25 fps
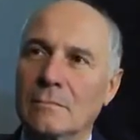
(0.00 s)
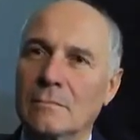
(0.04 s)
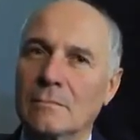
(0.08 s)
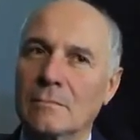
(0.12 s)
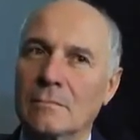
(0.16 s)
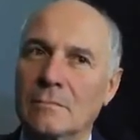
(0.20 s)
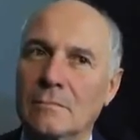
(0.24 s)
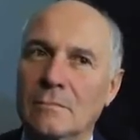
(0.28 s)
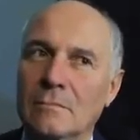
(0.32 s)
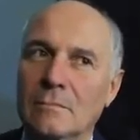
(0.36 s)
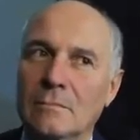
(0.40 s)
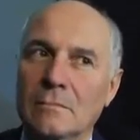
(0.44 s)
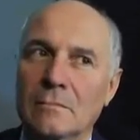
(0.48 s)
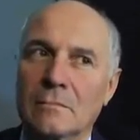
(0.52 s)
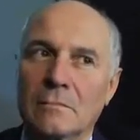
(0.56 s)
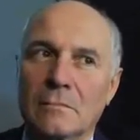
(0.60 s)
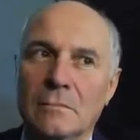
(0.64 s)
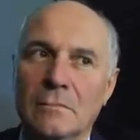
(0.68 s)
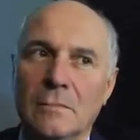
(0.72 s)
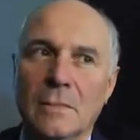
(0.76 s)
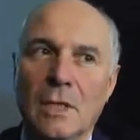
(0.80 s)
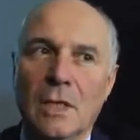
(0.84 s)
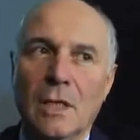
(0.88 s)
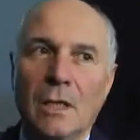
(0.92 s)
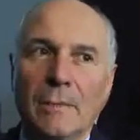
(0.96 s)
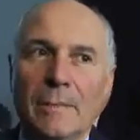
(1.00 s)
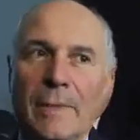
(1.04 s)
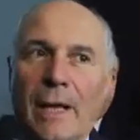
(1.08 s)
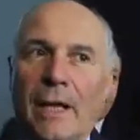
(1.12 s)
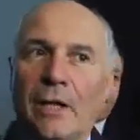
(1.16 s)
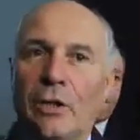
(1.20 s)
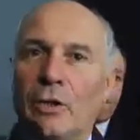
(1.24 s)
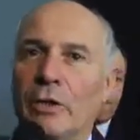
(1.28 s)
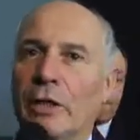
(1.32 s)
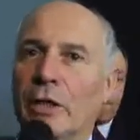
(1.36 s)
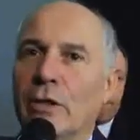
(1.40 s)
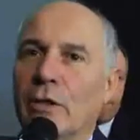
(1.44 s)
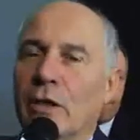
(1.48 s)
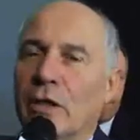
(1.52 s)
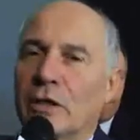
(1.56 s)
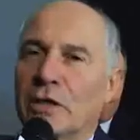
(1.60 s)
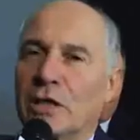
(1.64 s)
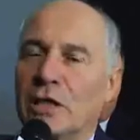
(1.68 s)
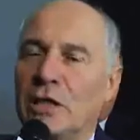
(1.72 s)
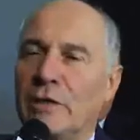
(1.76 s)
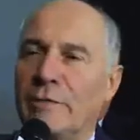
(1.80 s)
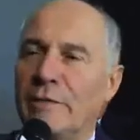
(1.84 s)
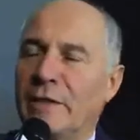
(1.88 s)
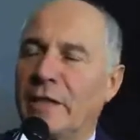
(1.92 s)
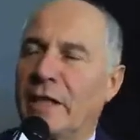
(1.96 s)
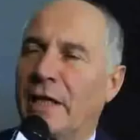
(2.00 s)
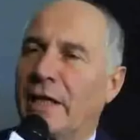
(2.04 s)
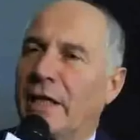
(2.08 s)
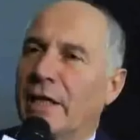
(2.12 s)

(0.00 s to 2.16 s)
futuro? Ah, io credo che significhi